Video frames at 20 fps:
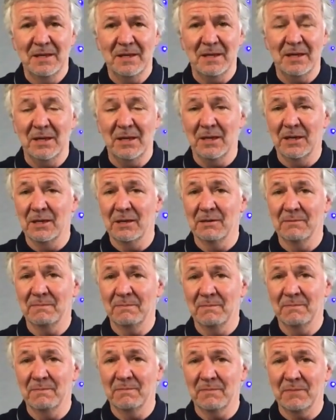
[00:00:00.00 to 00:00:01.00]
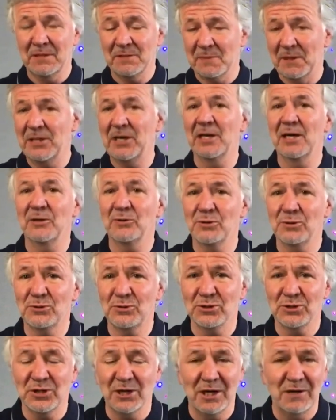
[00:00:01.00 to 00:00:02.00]
И несмотря на то,
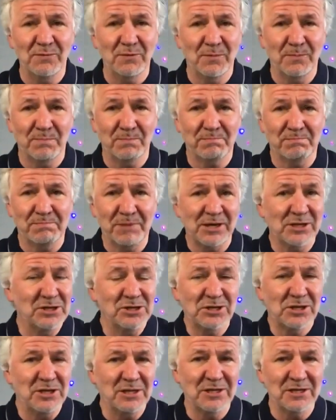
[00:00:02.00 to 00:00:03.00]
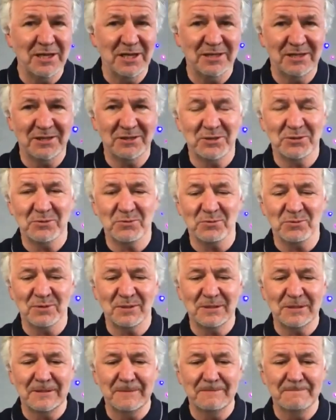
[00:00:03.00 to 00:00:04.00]
что жена его практически не знает этот
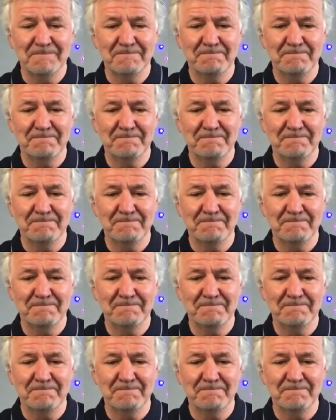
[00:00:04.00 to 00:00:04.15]
курс.